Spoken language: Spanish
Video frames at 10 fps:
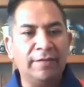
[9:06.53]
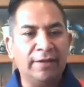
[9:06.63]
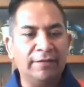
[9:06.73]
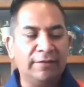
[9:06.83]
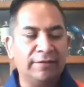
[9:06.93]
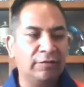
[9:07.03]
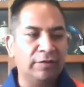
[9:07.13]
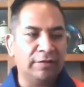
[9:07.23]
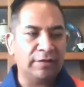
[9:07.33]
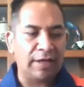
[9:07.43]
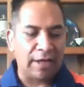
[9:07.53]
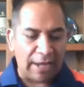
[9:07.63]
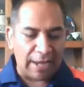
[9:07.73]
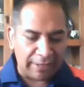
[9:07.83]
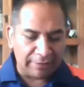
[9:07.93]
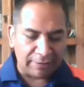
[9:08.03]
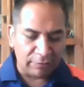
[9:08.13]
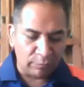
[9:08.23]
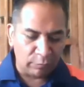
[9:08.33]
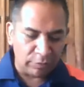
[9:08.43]
Andrés, esto es, eh, es
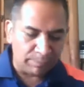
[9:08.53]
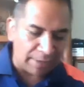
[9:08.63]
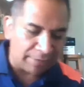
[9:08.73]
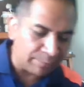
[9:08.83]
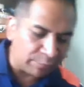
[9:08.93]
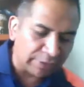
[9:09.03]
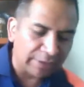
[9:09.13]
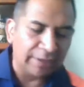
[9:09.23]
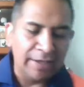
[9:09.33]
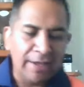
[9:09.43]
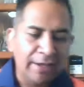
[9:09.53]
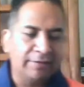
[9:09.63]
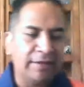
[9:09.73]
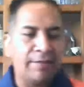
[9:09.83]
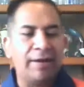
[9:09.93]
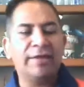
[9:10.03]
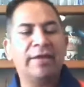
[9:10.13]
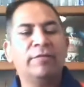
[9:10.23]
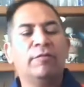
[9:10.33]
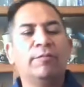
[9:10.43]
algo muy padre porque estaba
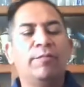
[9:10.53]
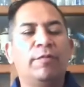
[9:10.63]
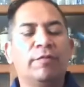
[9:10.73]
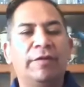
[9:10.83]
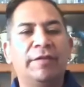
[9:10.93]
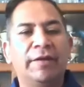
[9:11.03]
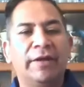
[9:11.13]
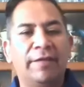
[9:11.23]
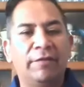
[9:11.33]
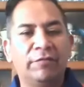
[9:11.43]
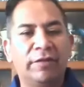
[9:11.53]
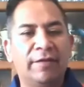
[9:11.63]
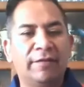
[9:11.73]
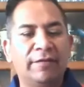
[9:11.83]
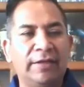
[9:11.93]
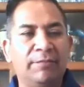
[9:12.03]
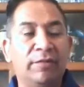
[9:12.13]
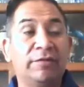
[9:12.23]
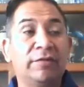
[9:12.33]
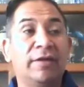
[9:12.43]
leyendo un poco acerca de ustedes
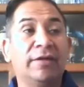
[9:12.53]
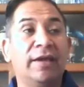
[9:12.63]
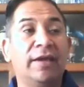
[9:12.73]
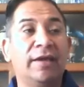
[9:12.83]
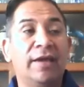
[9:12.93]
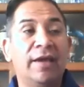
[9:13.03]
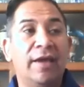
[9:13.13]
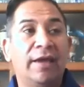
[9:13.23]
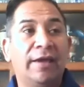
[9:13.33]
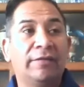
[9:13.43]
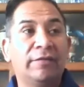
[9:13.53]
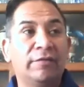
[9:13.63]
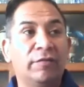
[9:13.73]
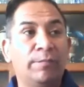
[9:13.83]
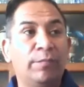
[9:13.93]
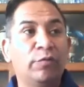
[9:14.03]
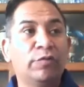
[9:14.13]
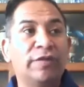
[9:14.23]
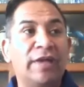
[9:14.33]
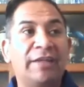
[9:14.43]
y mencionan que es, son
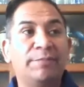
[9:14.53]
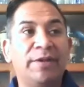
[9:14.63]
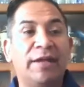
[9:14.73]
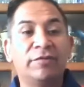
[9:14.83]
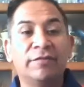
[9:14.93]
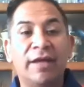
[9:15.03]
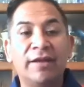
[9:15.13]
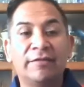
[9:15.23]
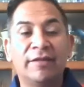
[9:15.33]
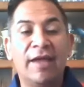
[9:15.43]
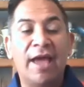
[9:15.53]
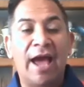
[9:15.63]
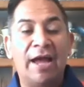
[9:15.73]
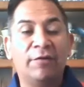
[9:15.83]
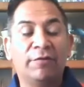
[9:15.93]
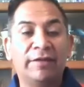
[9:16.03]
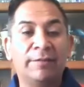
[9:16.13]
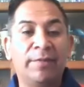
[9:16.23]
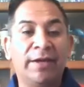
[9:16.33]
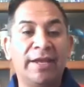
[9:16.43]
productos aspiracionales, algo que
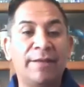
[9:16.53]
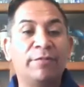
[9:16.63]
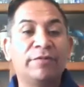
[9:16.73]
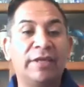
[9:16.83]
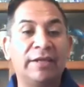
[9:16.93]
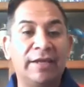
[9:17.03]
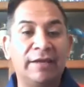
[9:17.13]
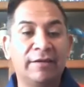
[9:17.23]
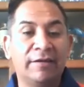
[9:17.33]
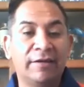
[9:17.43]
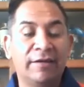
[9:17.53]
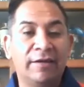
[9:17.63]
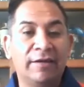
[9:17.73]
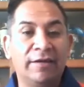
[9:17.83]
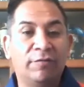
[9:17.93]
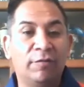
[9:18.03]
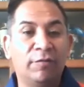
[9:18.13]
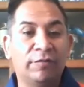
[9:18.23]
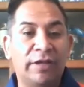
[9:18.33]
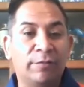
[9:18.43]
siempre queríamos tener y
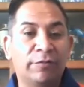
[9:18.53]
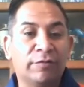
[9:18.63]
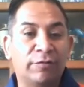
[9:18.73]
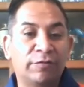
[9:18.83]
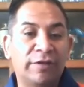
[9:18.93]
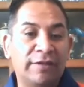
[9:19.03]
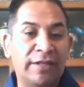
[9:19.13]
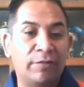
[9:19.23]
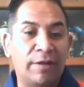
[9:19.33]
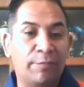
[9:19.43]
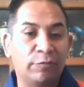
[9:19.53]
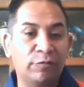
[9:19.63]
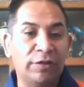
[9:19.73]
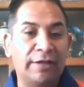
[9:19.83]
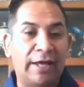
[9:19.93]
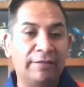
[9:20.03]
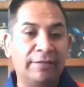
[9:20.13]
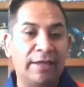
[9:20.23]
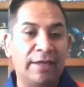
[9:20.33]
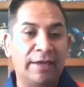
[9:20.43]
con, tenemos, con ustedes tenemos la
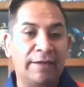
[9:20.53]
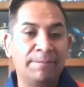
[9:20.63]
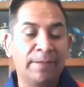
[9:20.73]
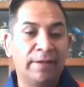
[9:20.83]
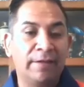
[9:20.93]
oportunidad de,